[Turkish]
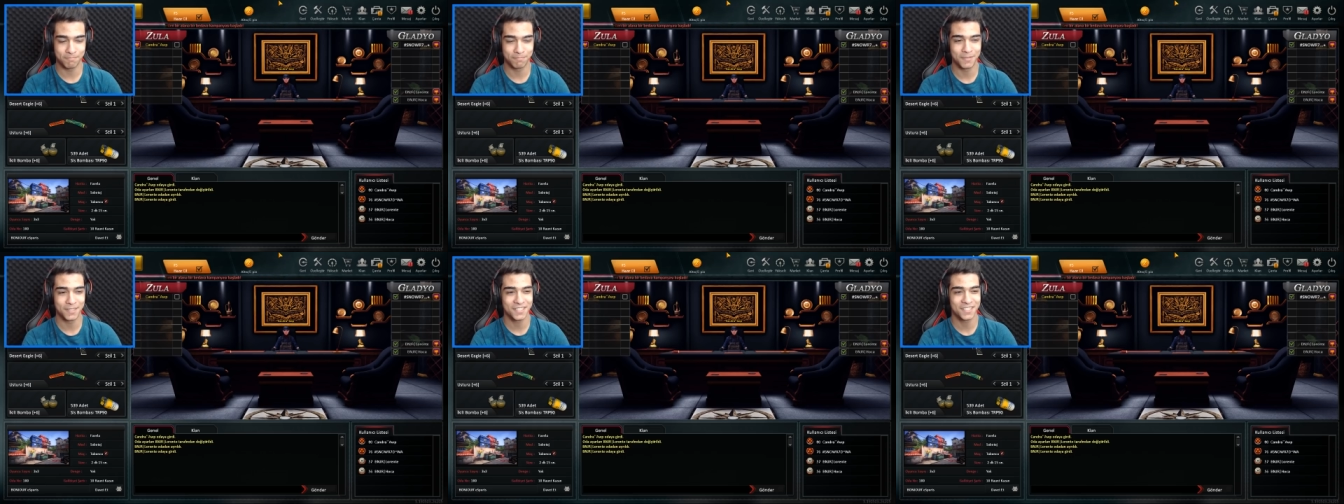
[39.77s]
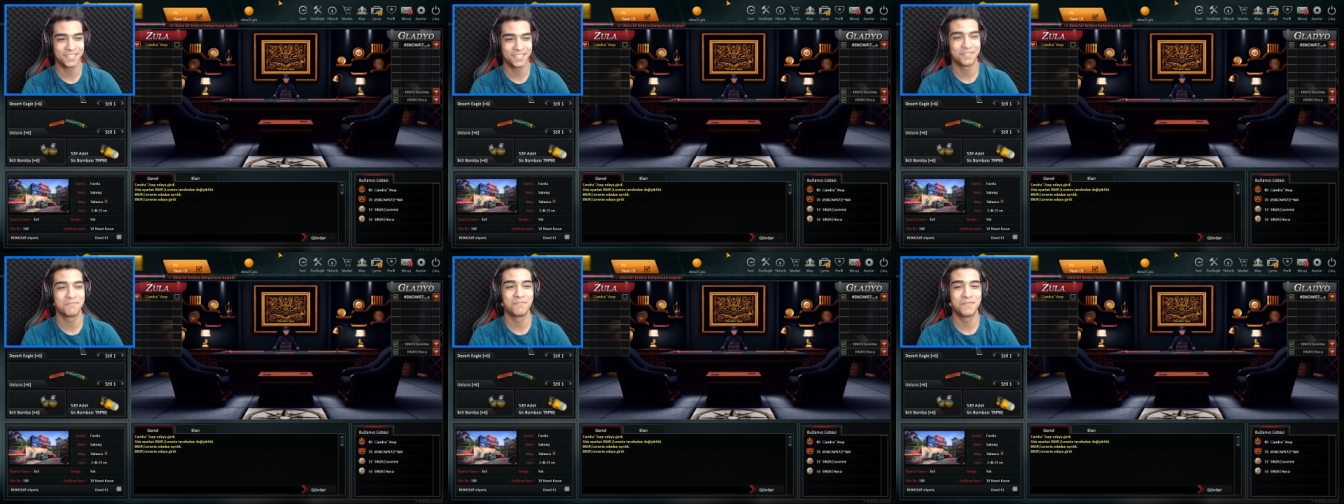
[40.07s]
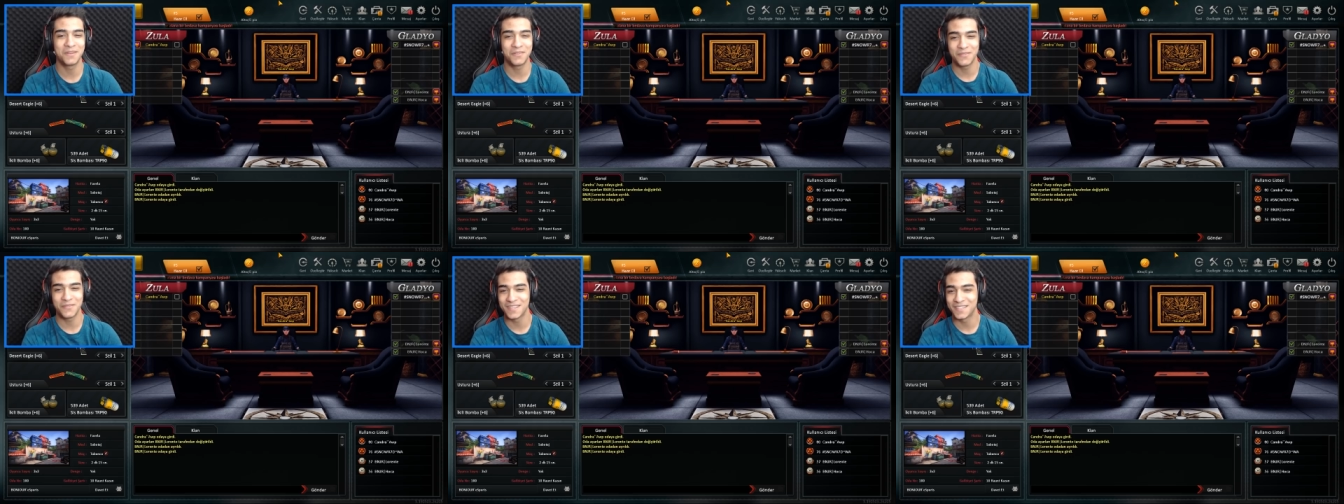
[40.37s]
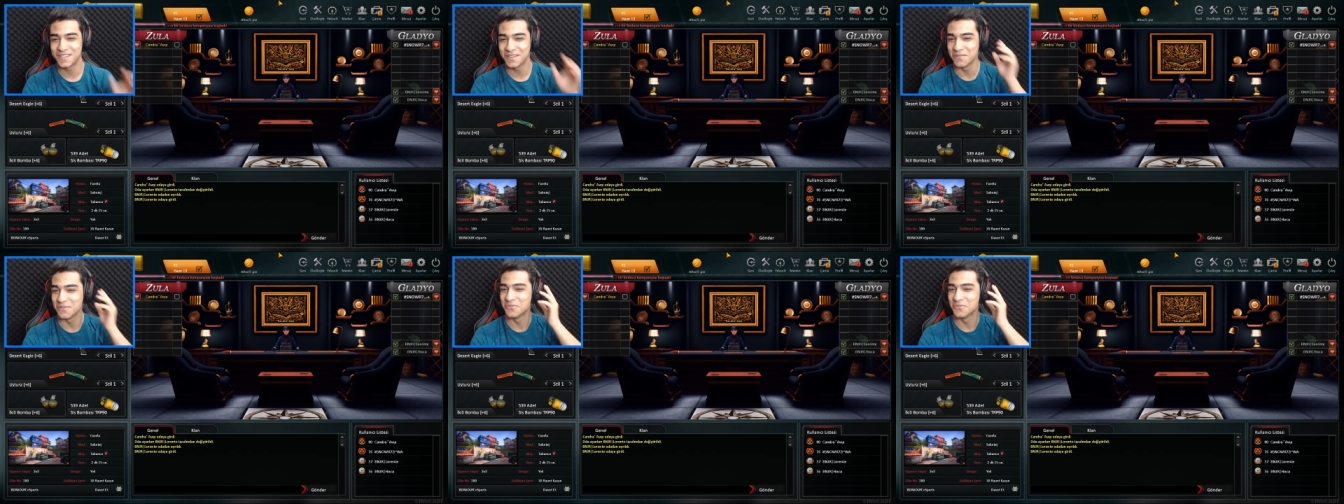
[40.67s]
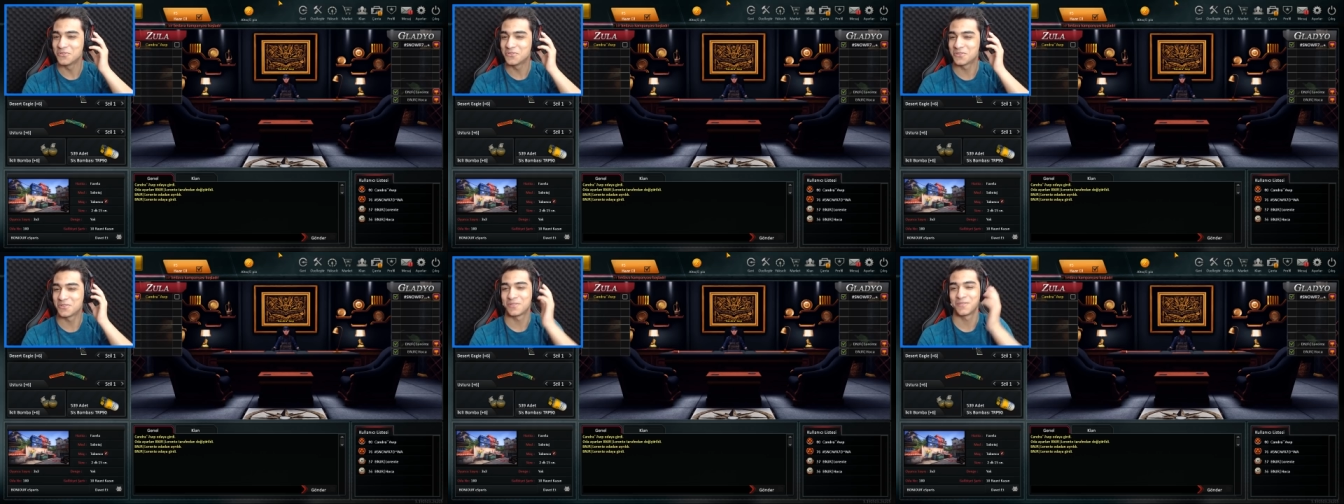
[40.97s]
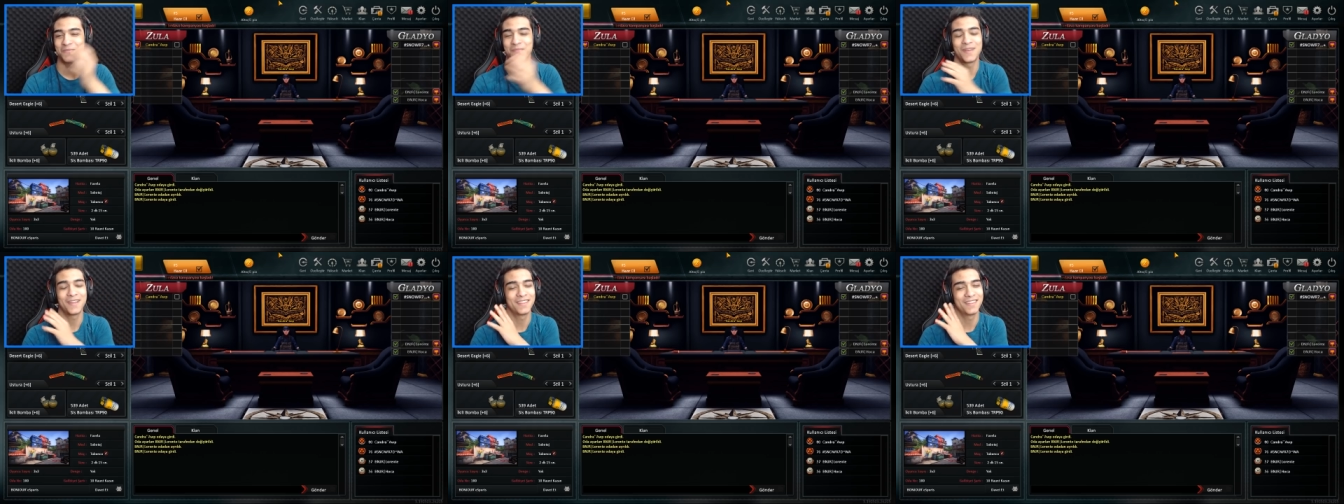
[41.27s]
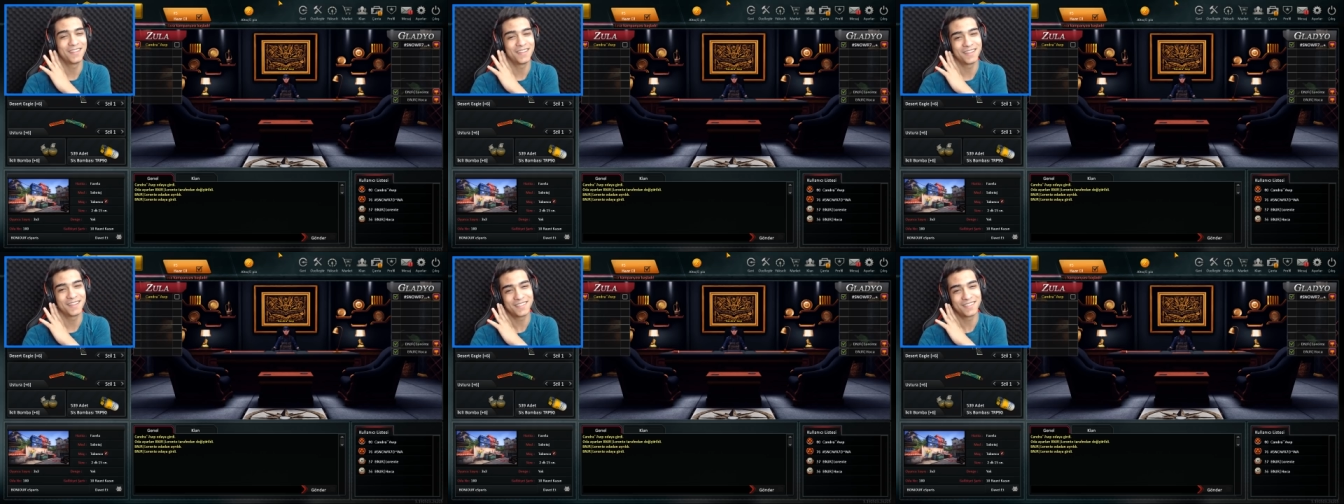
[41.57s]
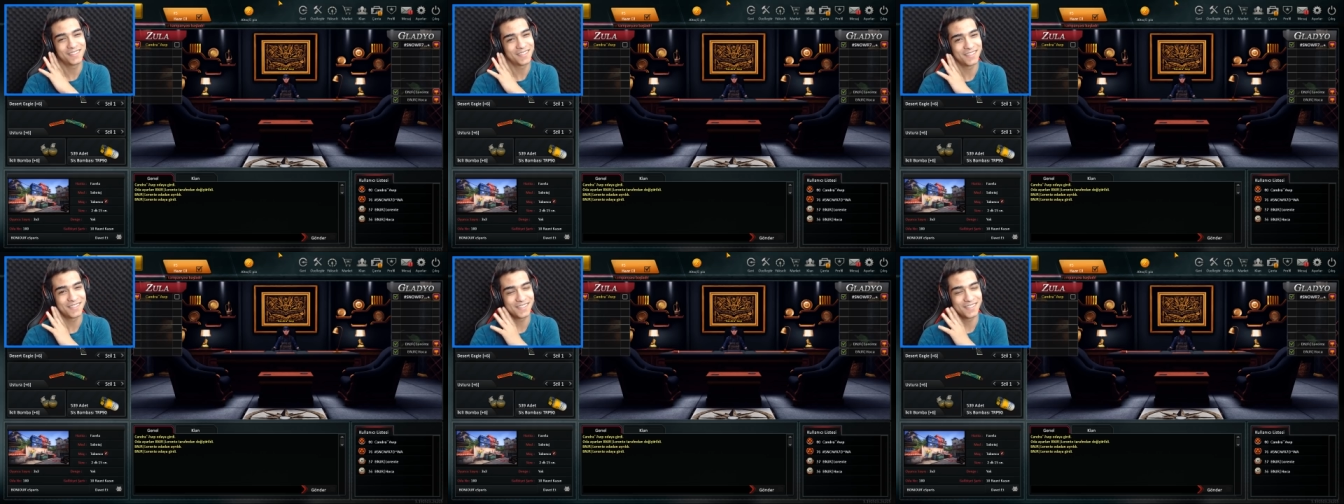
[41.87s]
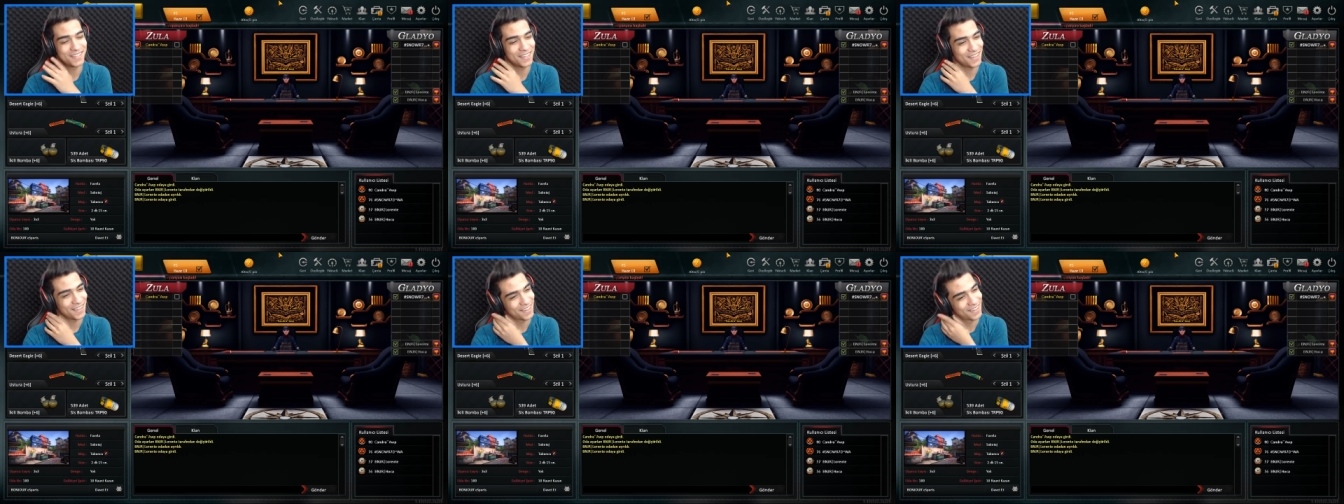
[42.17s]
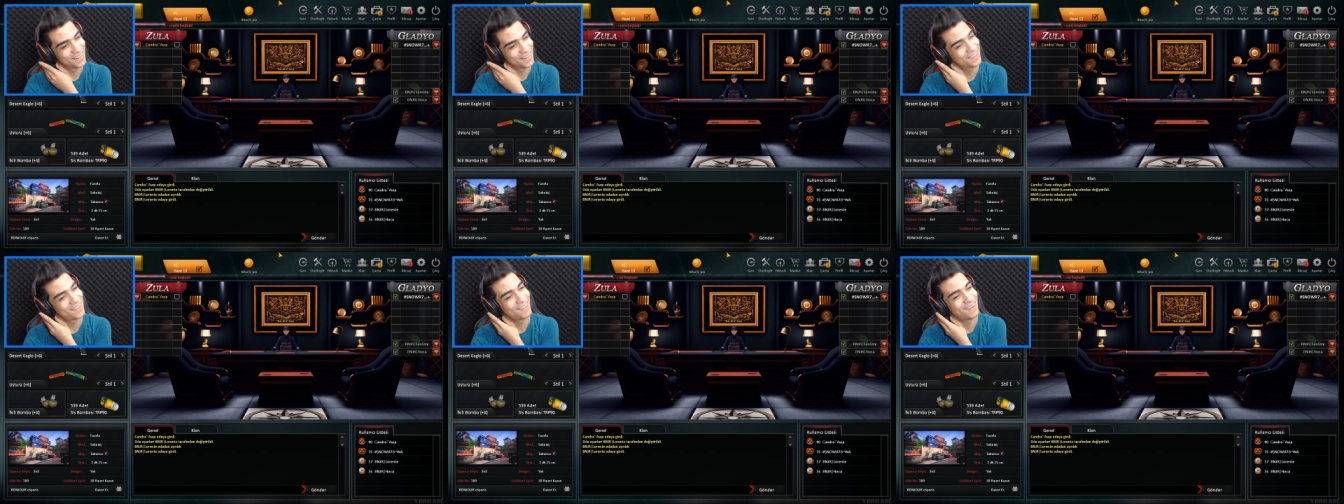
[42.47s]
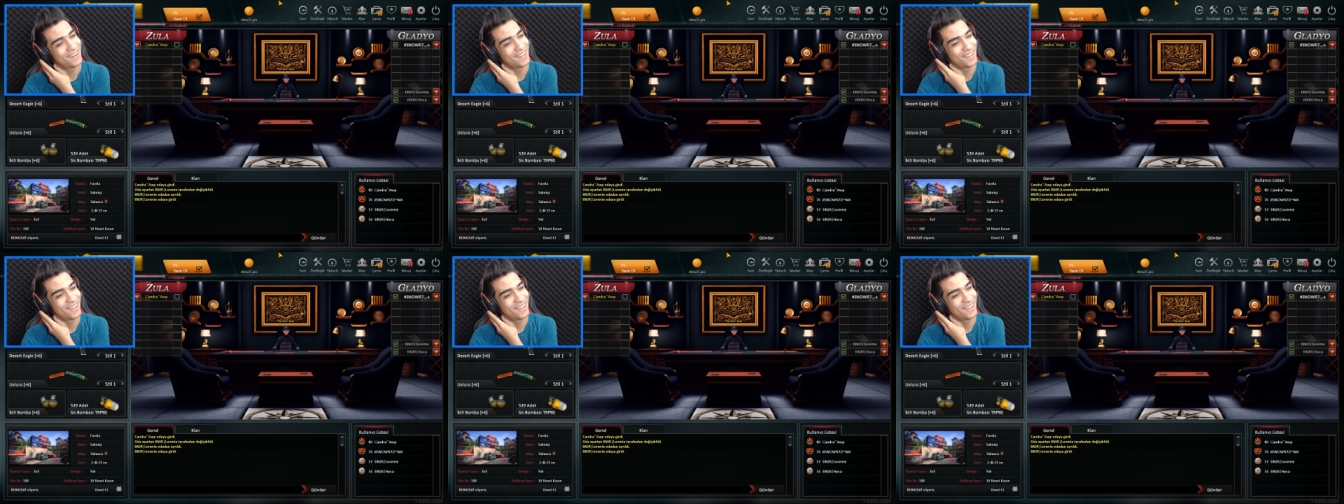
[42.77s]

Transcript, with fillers: Maç 1 vs 3. Pendigil siz ise 40 kale.